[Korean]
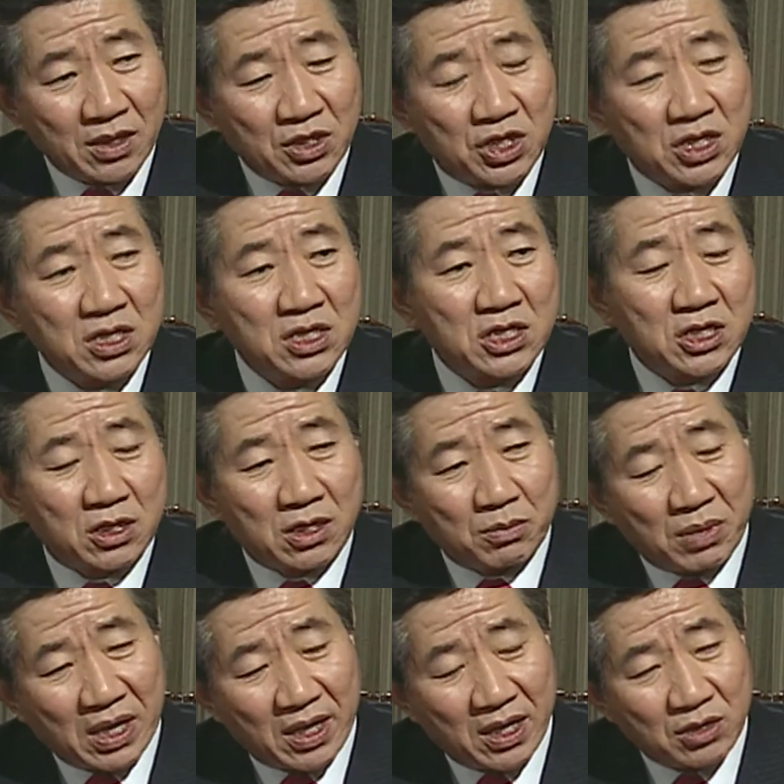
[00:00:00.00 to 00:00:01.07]
진실을
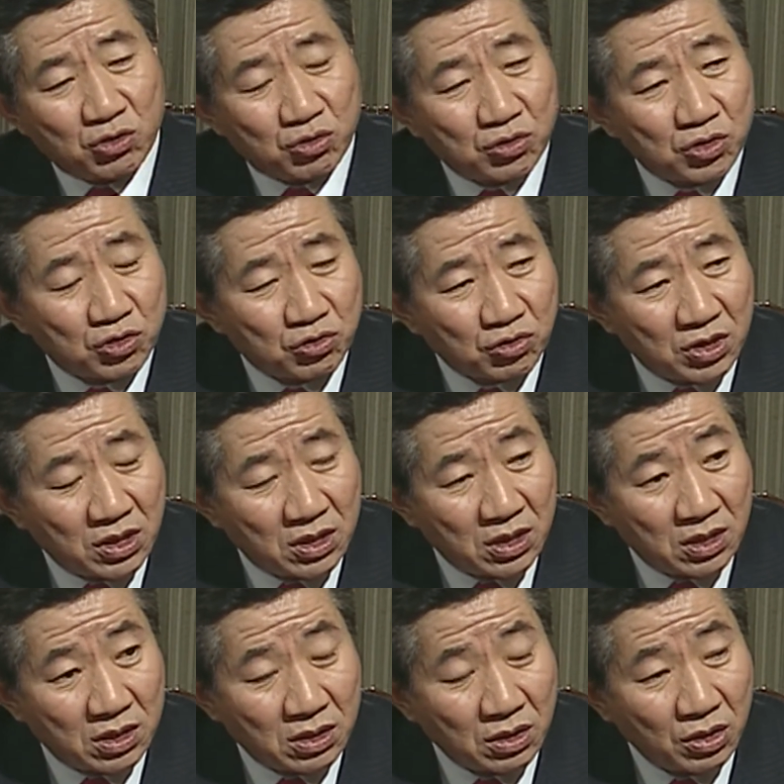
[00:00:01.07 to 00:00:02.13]
말해줄 수
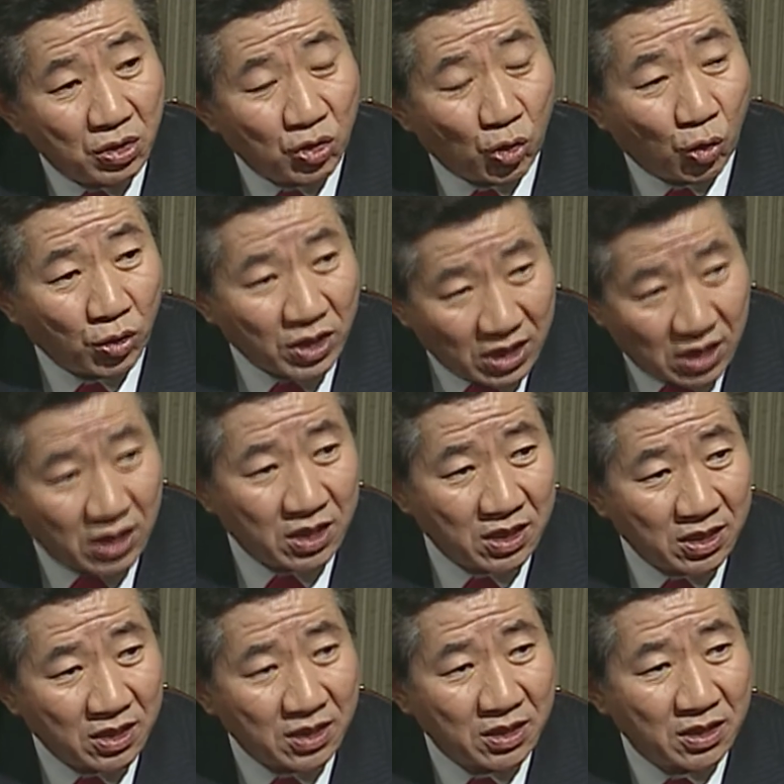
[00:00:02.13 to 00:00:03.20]
있는 용기
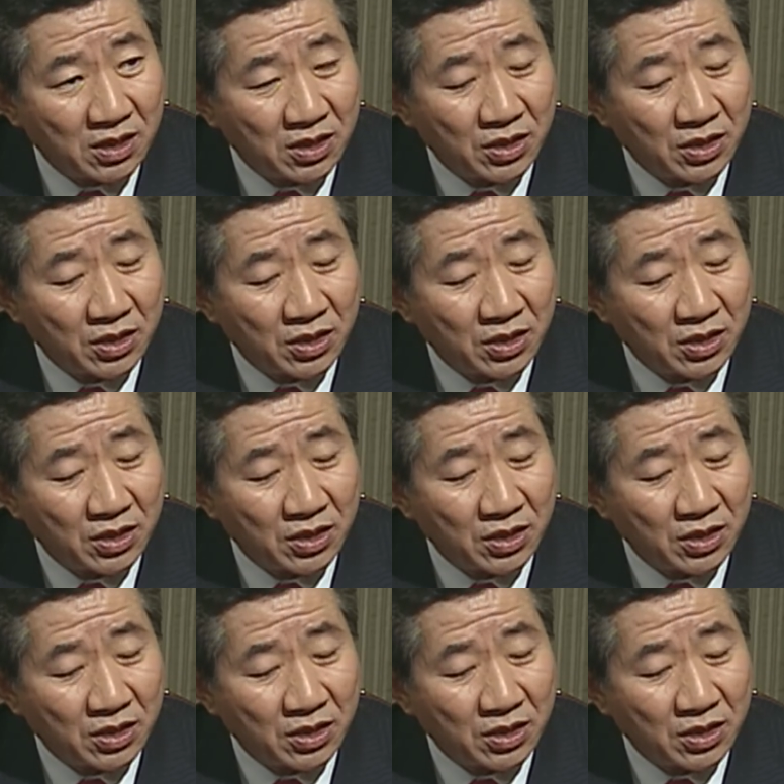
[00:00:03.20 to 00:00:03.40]
음.